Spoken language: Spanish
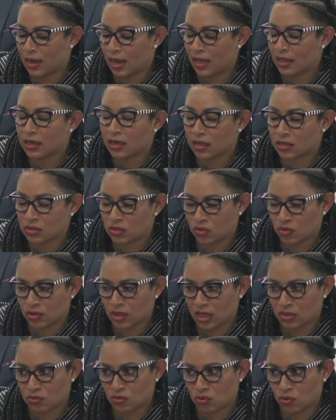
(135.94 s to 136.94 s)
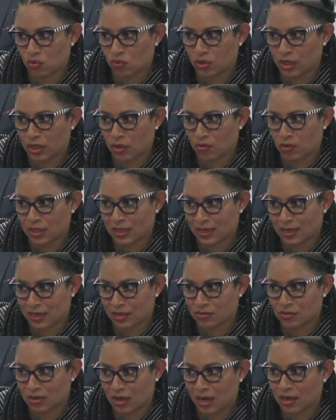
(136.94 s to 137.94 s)
la Dirección de Asuntos Jurídicos
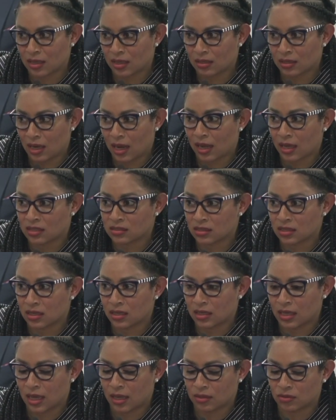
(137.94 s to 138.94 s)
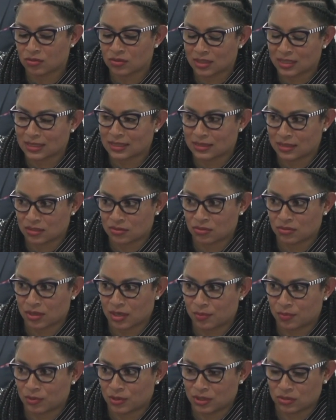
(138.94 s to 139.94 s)
Internacionales de la Cancillería. No sé si
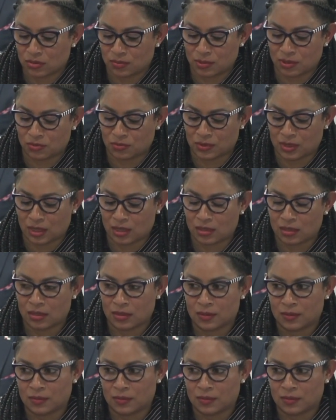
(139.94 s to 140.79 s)
eso responde a su pregunta.